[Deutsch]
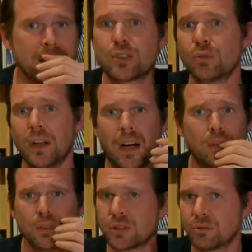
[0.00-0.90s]
zu
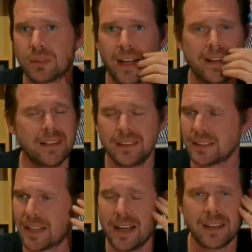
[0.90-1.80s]
laut, zu
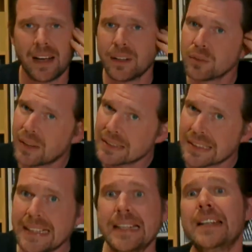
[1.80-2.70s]
grell, keine Ahnung
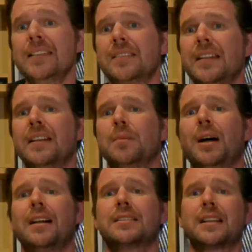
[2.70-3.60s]
was. Ich sehe den
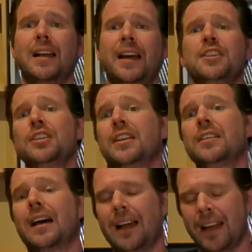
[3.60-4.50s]
immer als
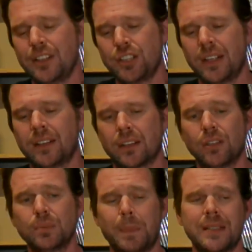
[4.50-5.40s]
alleinstehenden
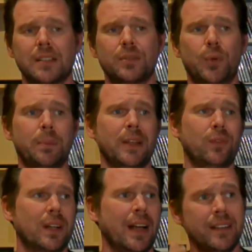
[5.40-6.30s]
Ghostbusters-Film. Ich
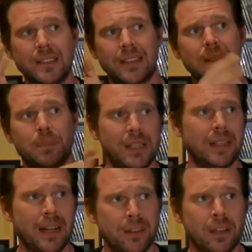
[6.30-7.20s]
vergleiche die nicht mit
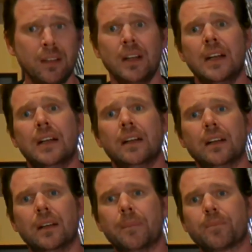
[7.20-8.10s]
den anderen.
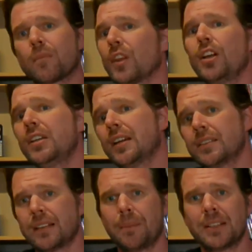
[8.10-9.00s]
Ähm, ich
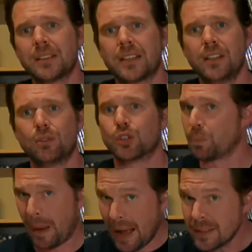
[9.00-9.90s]
hatte damals im Kino
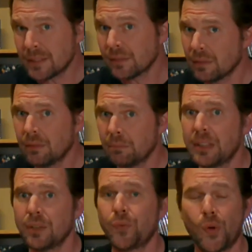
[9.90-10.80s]
Spaß
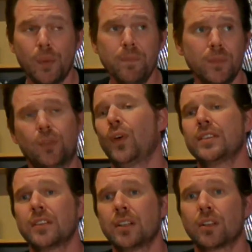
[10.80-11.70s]
mit dem Film. Ich
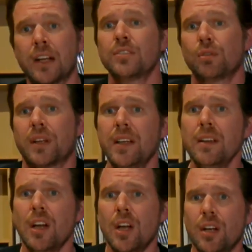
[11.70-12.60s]
fand den ganz
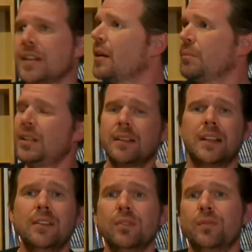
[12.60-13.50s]
okay. Ich habe mir dann
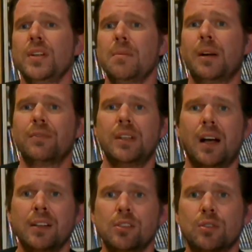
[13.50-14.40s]
hin und wieder mal
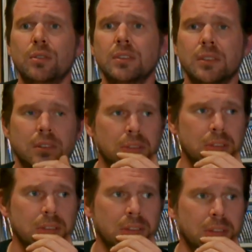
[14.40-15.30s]
wieder angeguckt
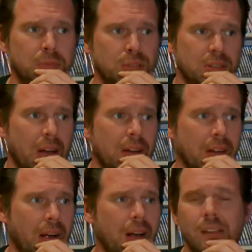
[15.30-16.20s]
und äh, muss sagen,
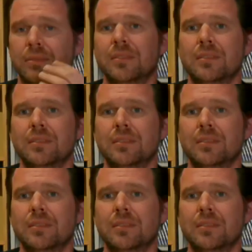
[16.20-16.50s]
ja,